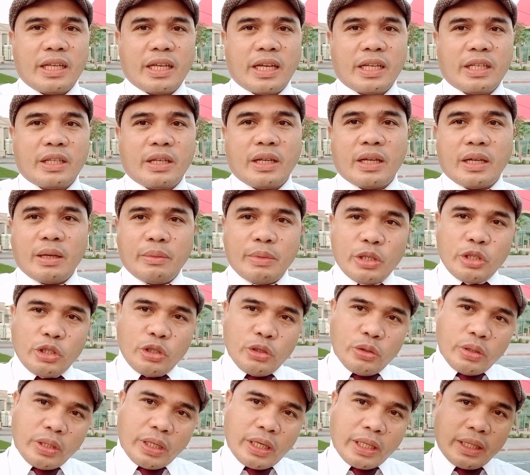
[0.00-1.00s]
yan na
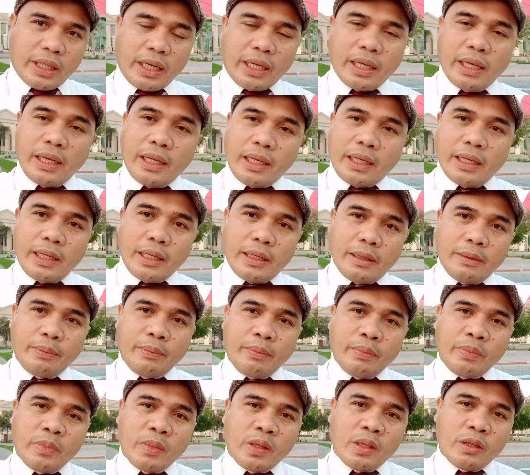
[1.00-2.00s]
medyo nakatagilid
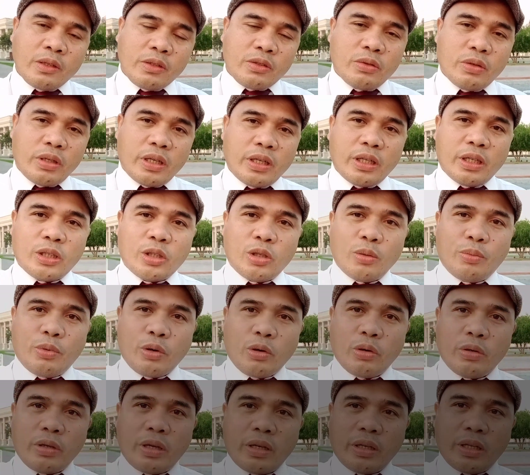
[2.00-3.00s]
so nandito
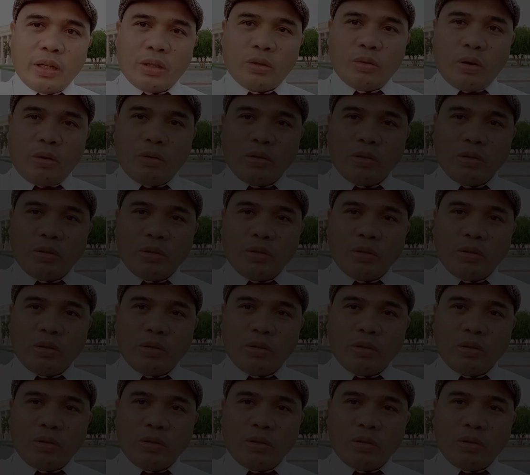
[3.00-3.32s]
po nandito